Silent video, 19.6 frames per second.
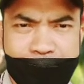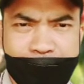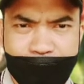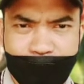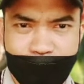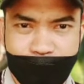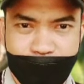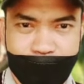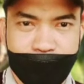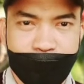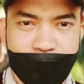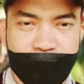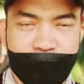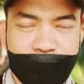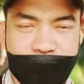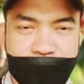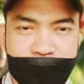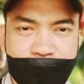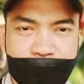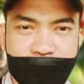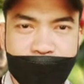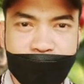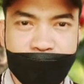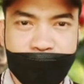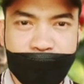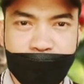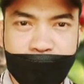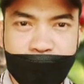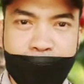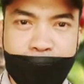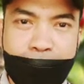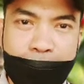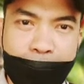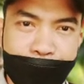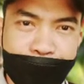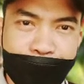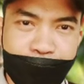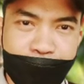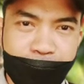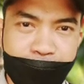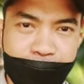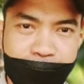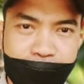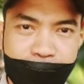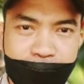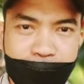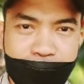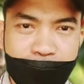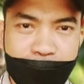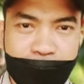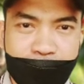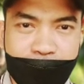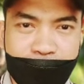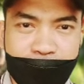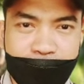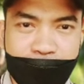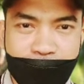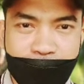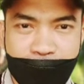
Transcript: จังหวัดอุบลนะครับ ท่านก็เข้ามาสอบถามว่า